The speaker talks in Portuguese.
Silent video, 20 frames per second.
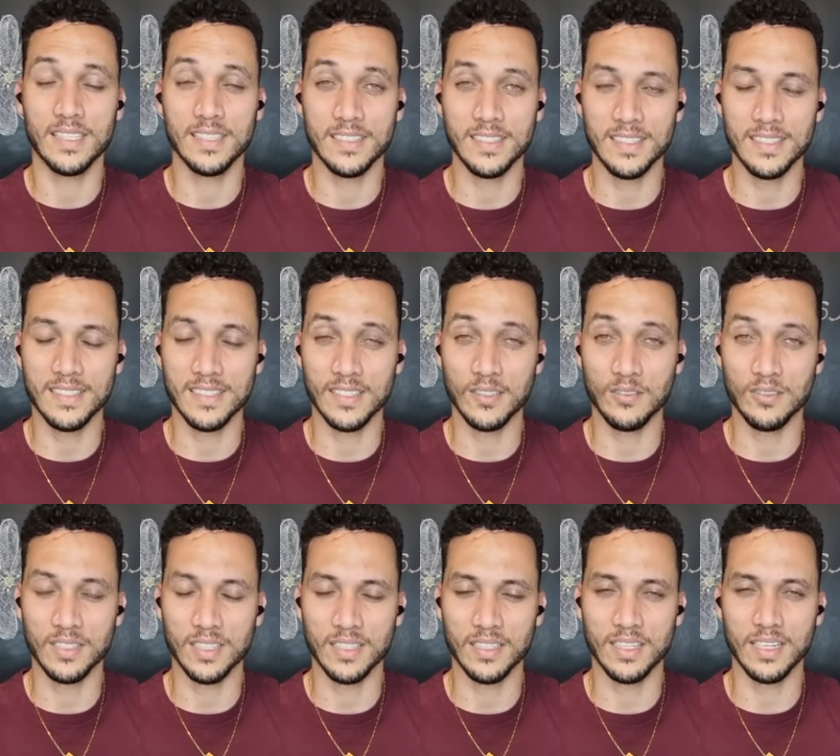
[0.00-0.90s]
Há seis
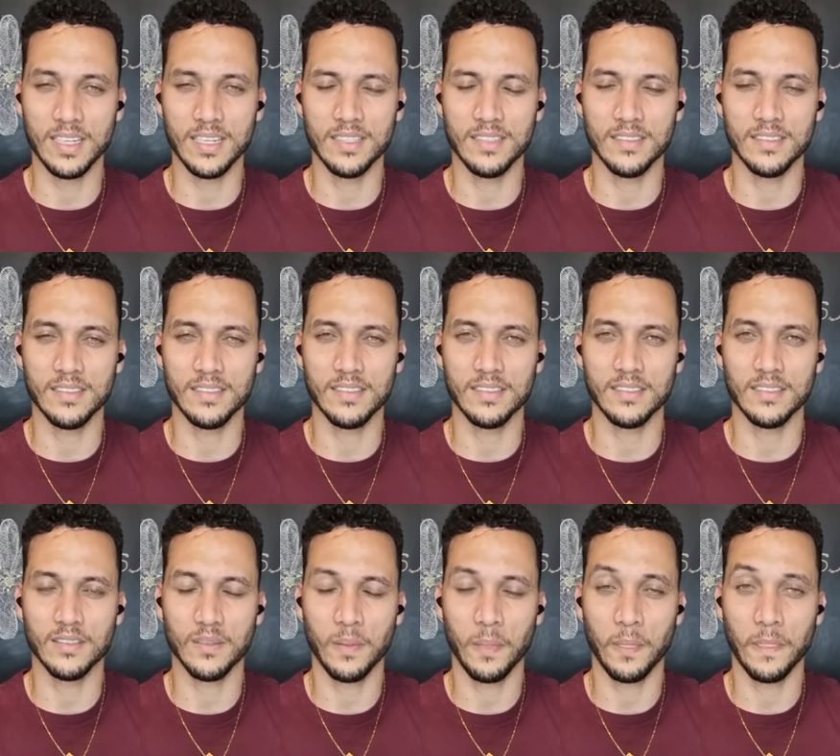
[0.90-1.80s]
anos
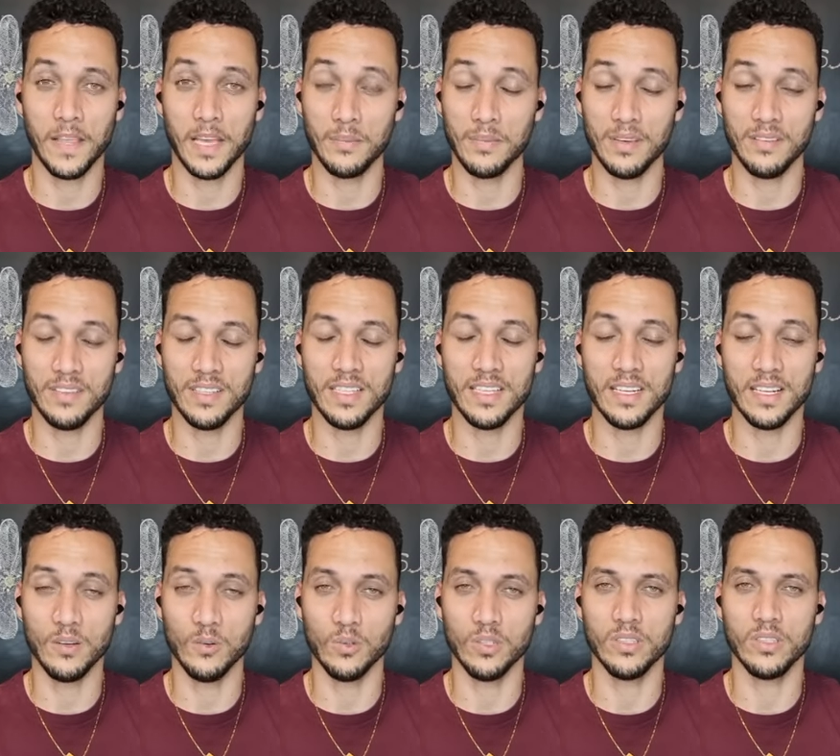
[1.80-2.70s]
atrás, a minha
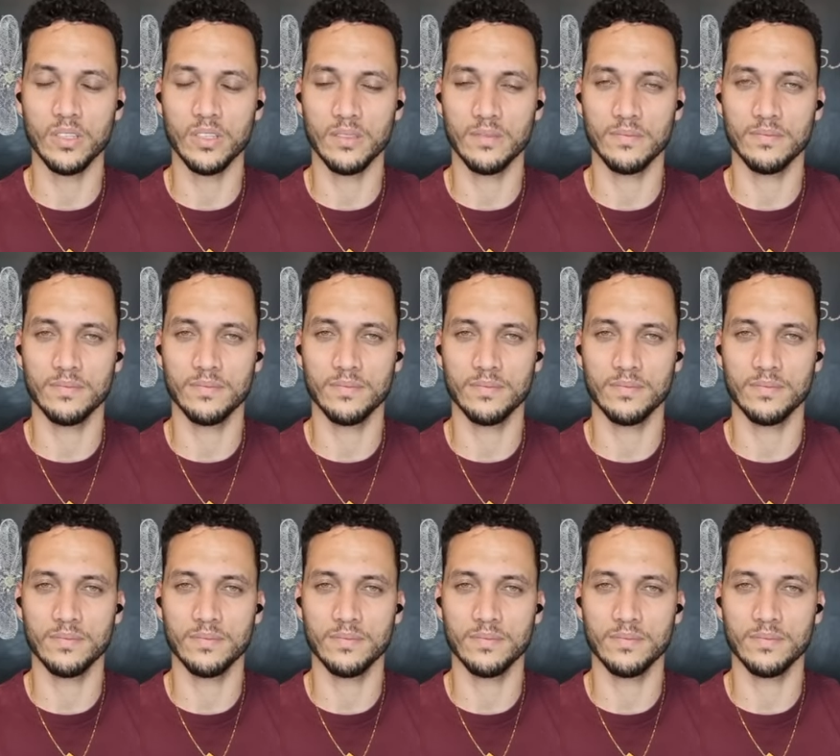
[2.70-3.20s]
vida era outra